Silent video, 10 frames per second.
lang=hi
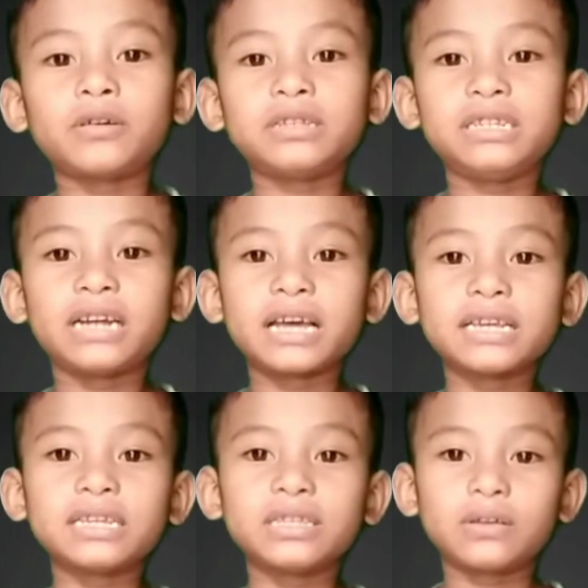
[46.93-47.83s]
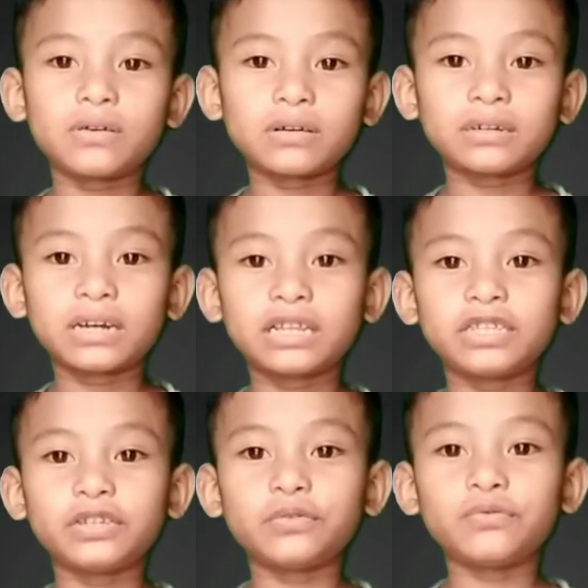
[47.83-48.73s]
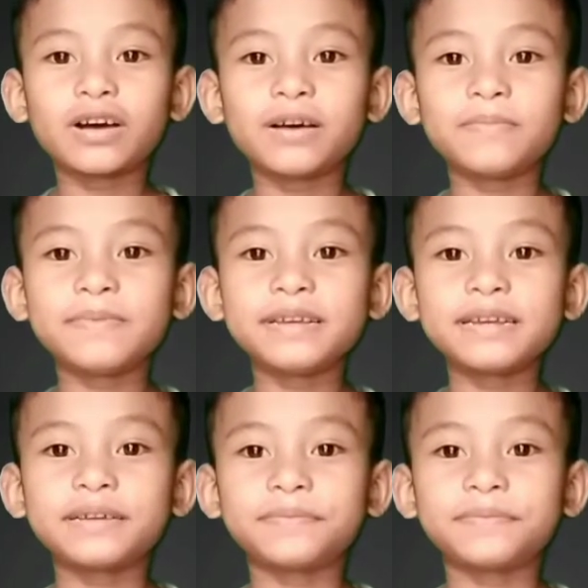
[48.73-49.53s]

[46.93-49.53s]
पहुंच गई तो कचुआ भी